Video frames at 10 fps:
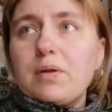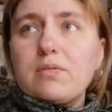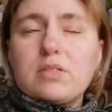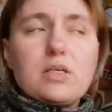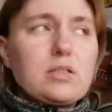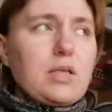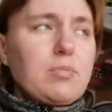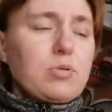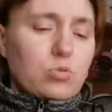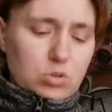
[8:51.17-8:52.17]
правда, за
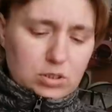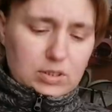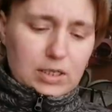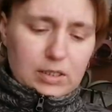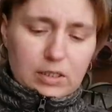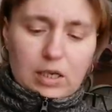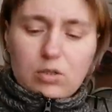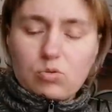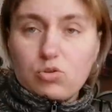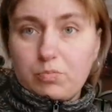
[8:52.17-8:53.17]
октябрь, но сказали,
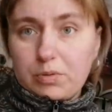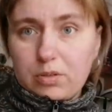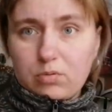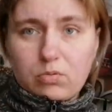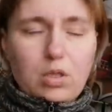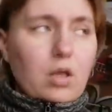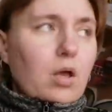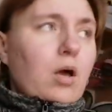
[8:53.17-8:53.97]
такая тоже подойдет.